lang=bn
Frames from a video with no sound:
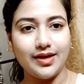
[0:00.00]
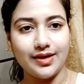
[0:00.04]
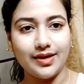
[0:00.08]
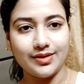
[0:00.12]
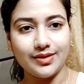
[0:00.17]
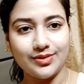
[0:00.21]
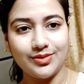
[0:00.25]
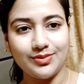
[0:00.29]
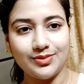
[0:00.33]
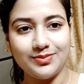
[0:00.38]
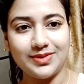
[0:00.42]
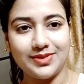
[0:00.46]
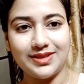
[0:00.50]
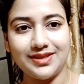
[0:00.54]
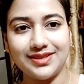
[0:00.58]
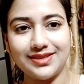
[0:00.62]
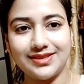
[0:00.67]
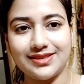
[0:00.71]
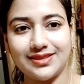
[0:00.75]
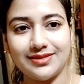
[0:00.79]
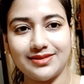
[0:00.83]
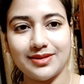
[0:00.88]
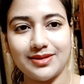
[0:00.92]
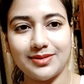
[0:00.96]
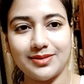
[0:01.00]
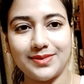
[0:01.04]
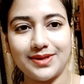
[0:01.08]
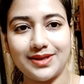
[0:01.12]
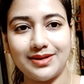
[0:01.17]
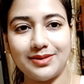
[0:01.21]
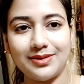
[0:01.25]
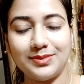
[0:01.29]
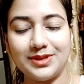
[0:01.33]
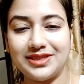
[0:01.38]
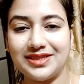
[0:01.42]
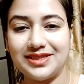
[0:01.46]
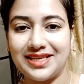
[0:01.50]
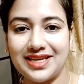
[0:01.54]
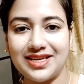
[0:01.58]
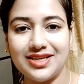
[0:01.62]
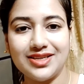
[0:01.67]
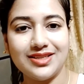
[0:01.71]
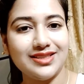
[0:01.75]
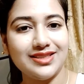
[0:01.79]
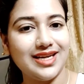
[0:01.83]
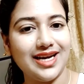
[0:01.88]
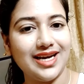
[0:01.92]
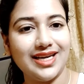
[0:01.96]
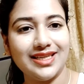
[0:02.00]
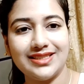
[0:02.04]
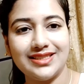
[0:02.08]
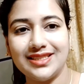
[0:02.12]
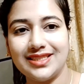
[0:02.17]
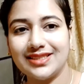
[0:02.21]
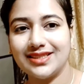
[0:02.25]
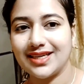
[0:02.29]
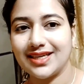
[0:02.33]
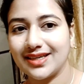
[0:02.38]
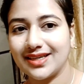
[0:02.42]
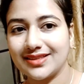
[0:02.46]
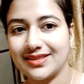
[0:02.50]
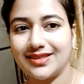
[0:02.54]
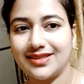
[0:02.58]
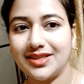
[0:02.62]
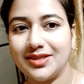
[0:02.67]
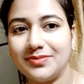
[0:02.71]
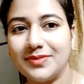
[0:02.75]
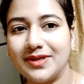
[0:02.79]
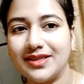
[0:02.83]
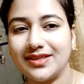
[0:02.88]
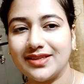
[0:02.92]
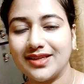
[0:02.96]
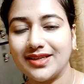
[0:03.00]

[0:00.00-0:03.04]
একদম বিধিগিস্তি ব্যাপার আমি তেল না দিয়ে থাকতেই পারি